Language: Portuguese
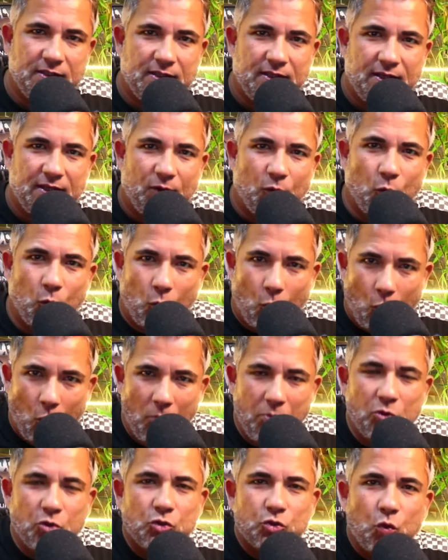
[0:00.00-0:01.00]
o
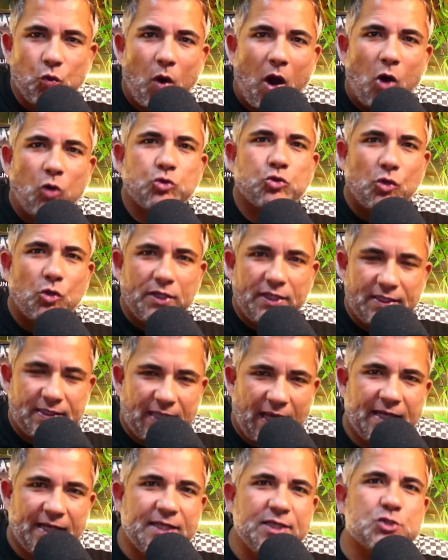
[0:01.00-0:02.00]
cúmulo do
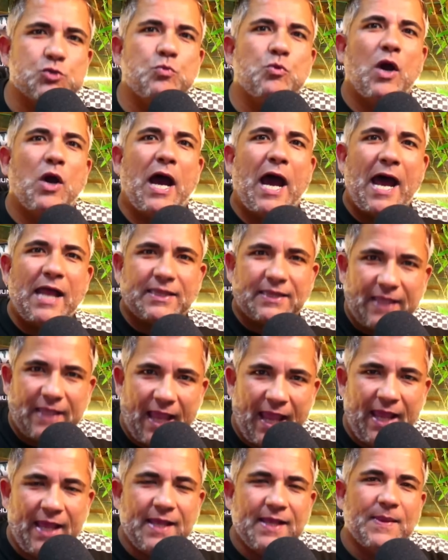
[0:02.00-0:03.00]
autoritarismo
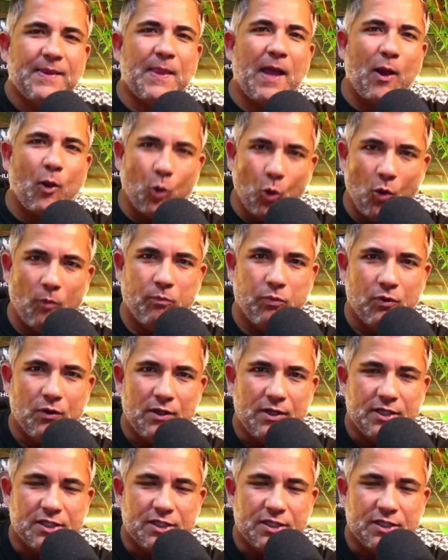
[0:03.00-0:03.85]
até na Globo.